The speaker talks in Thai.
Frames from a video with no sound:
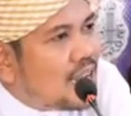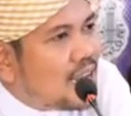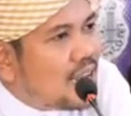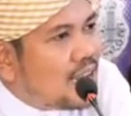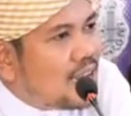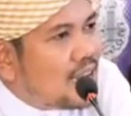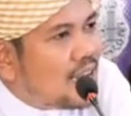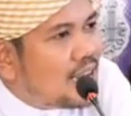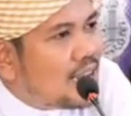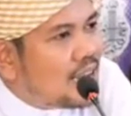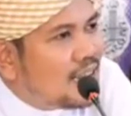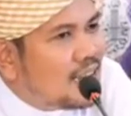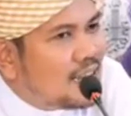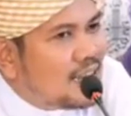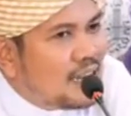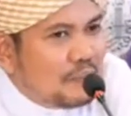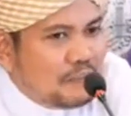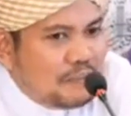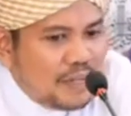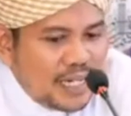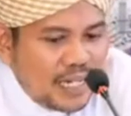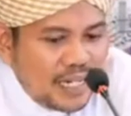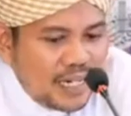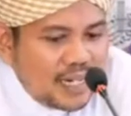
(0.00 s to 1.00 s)
ห้า
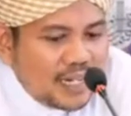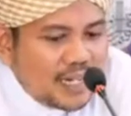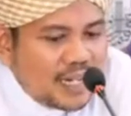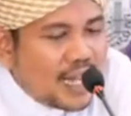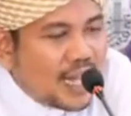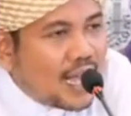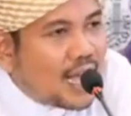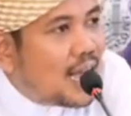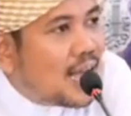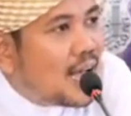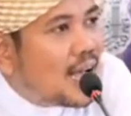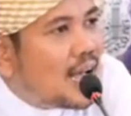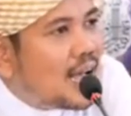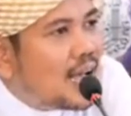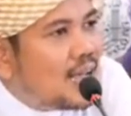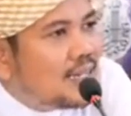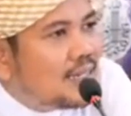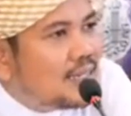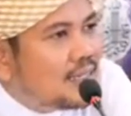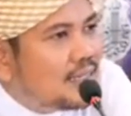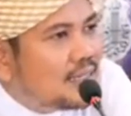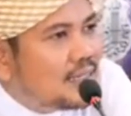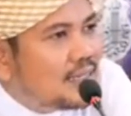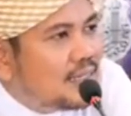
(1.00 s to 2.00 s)
มีเนื้อหา
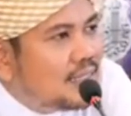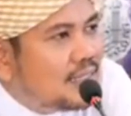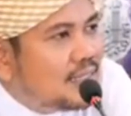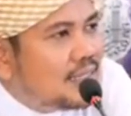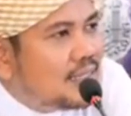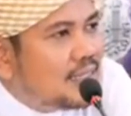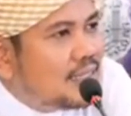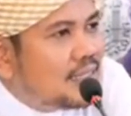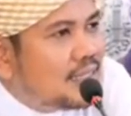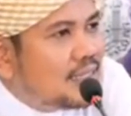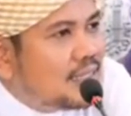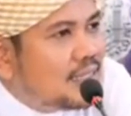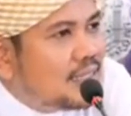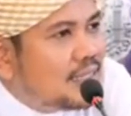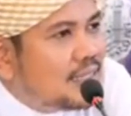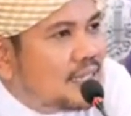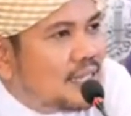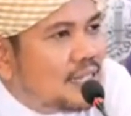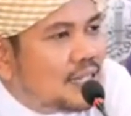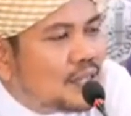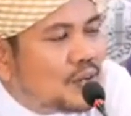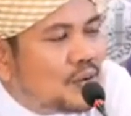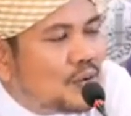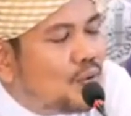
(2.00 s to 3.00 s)

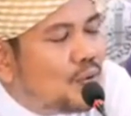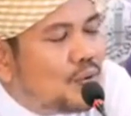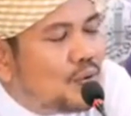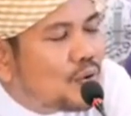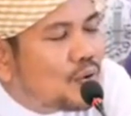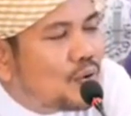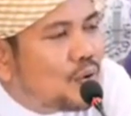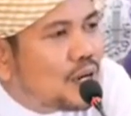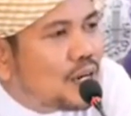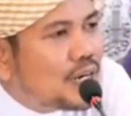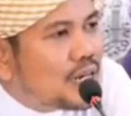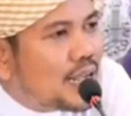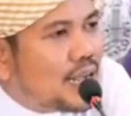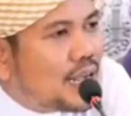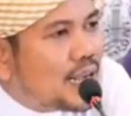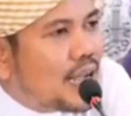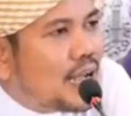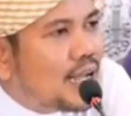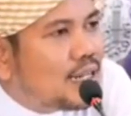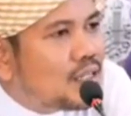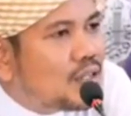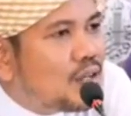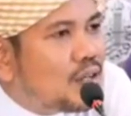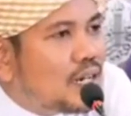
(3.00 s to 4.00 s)
ที่คู่ควรแก่
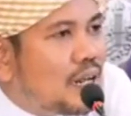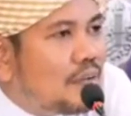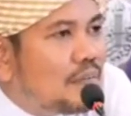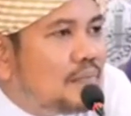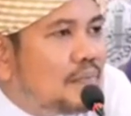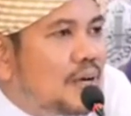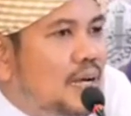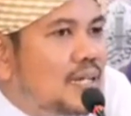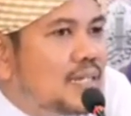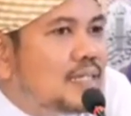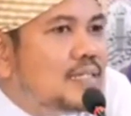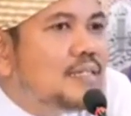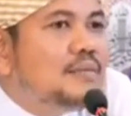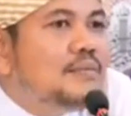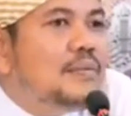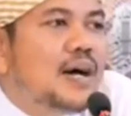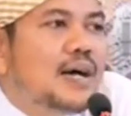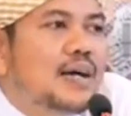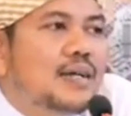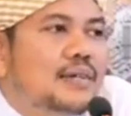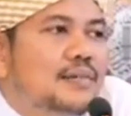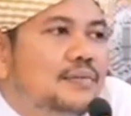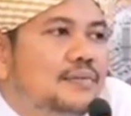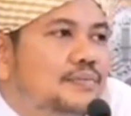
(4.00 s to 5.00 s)
การต้องนำมาอธิ
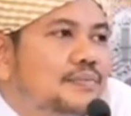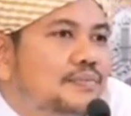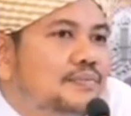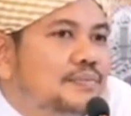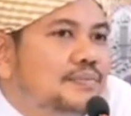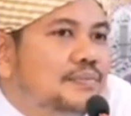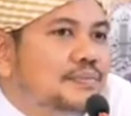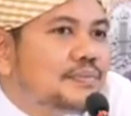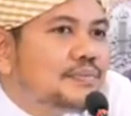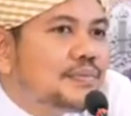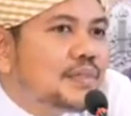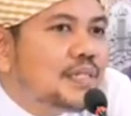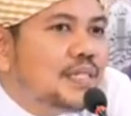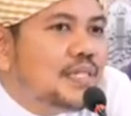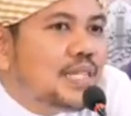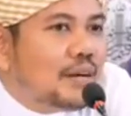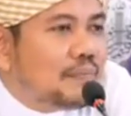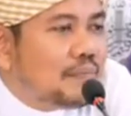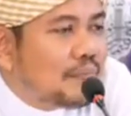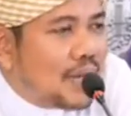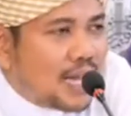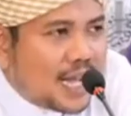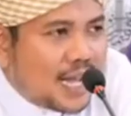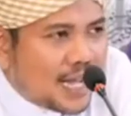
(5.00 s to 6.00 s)
บาย อย่า
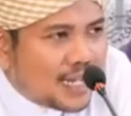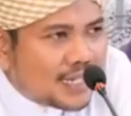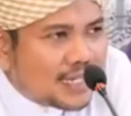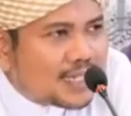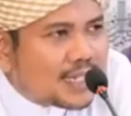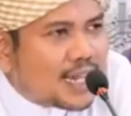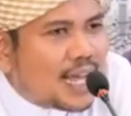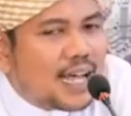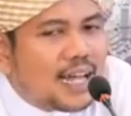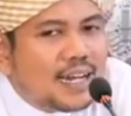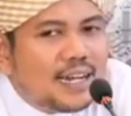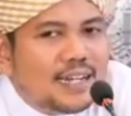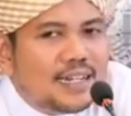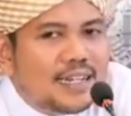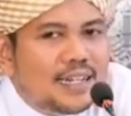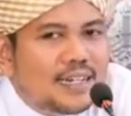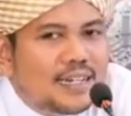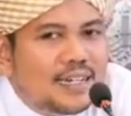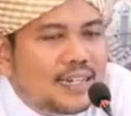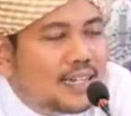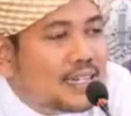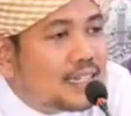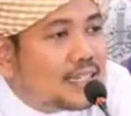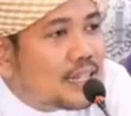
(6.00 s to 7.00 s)
งมหาศาลเลย
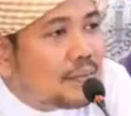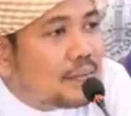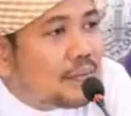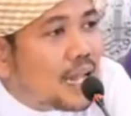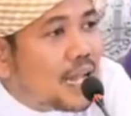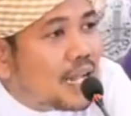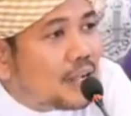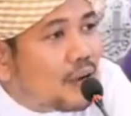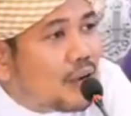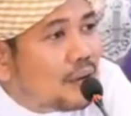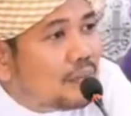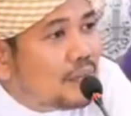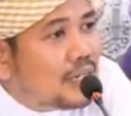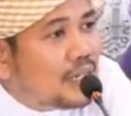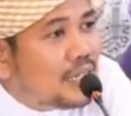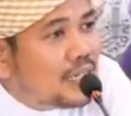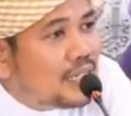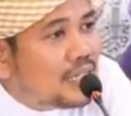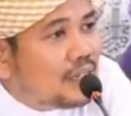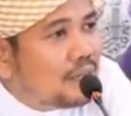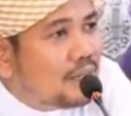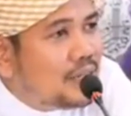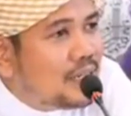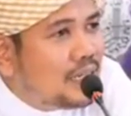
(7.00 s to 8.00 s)
หนึ่งทำลายความดี
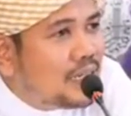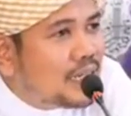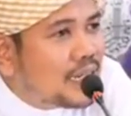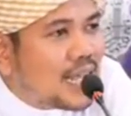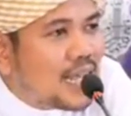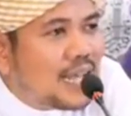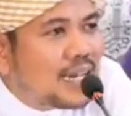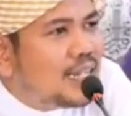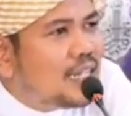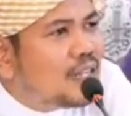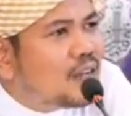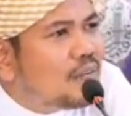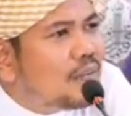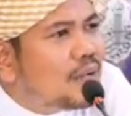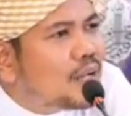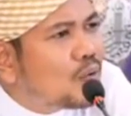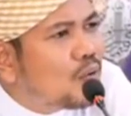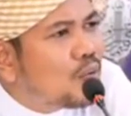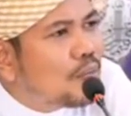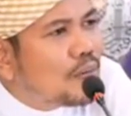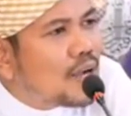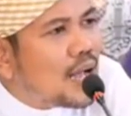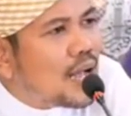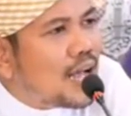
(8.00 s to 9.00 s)
ที่มีแค่นี้ก็ไม่
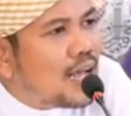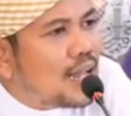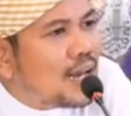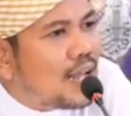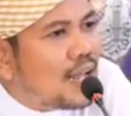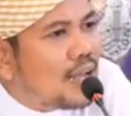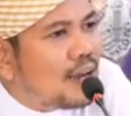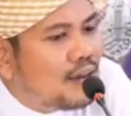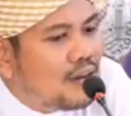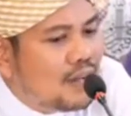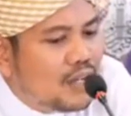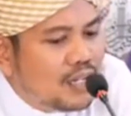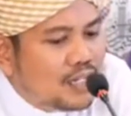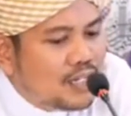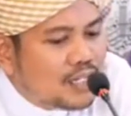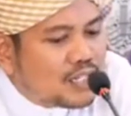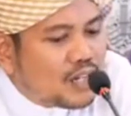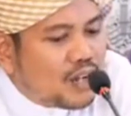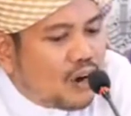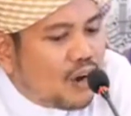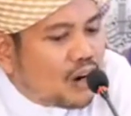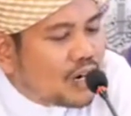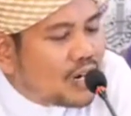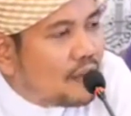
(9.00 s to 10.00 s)
คุ้มค่าแล้ว
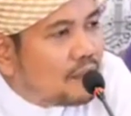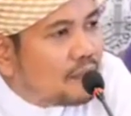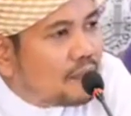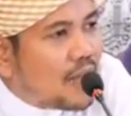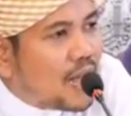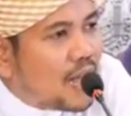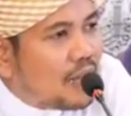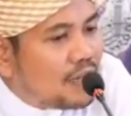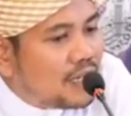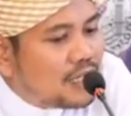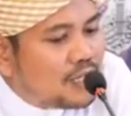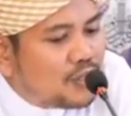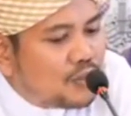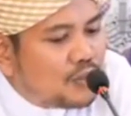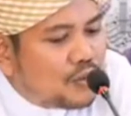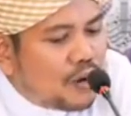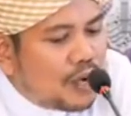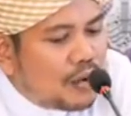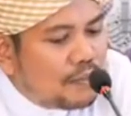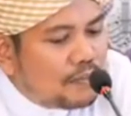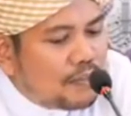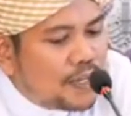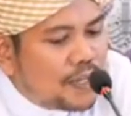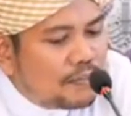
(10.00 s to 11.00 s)
สองนำพาไปสู่ค
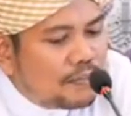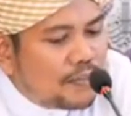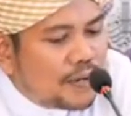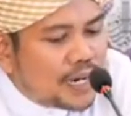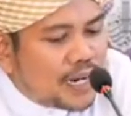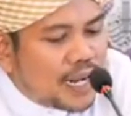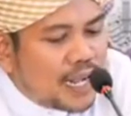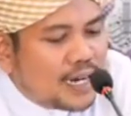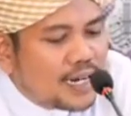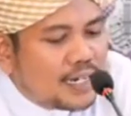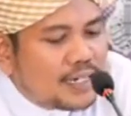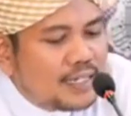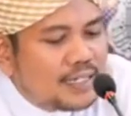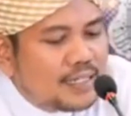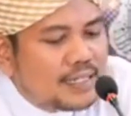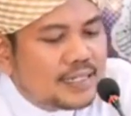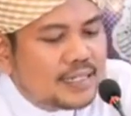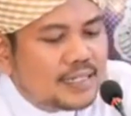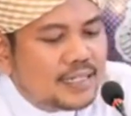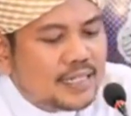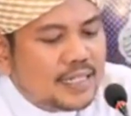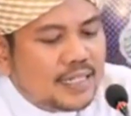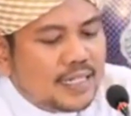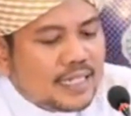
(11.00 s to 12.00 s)
วามผิดประการอื่น
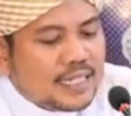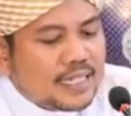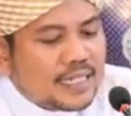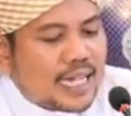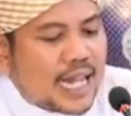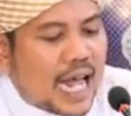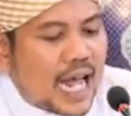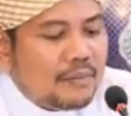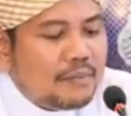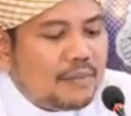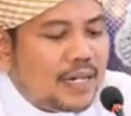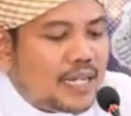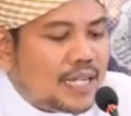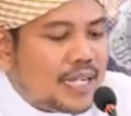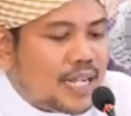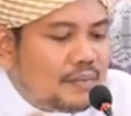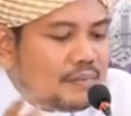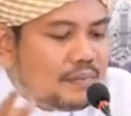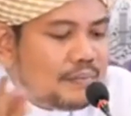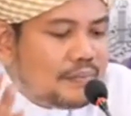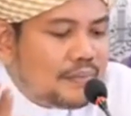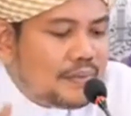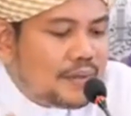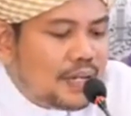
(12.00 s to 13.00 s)
สามนะครั
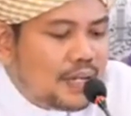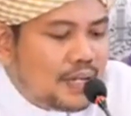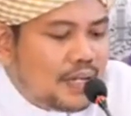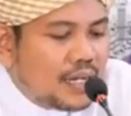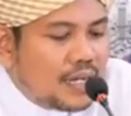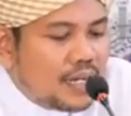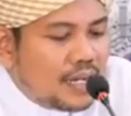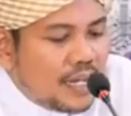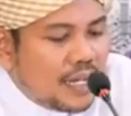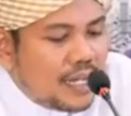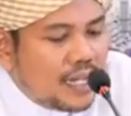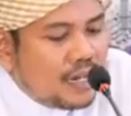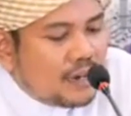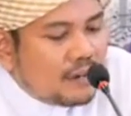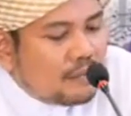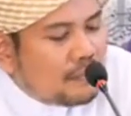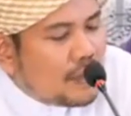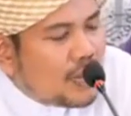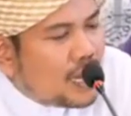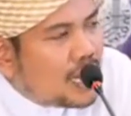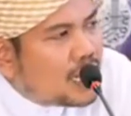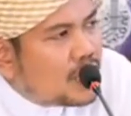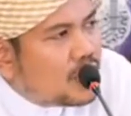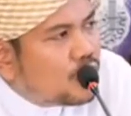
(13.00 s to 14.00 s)
บฮิร
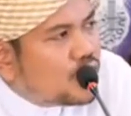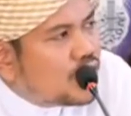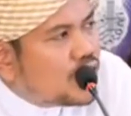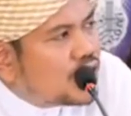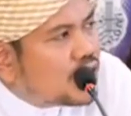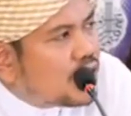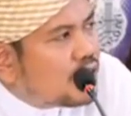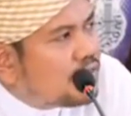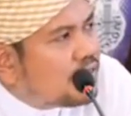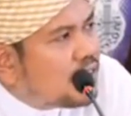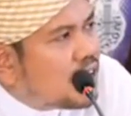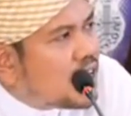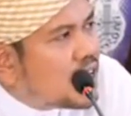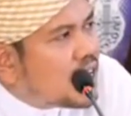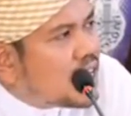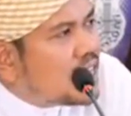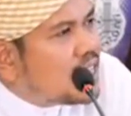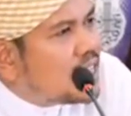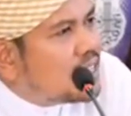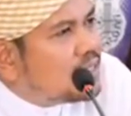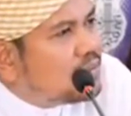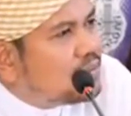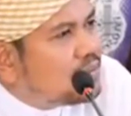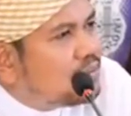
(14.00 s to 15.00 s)
มานุชชะฟา
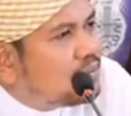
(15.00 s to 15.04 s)
อะห์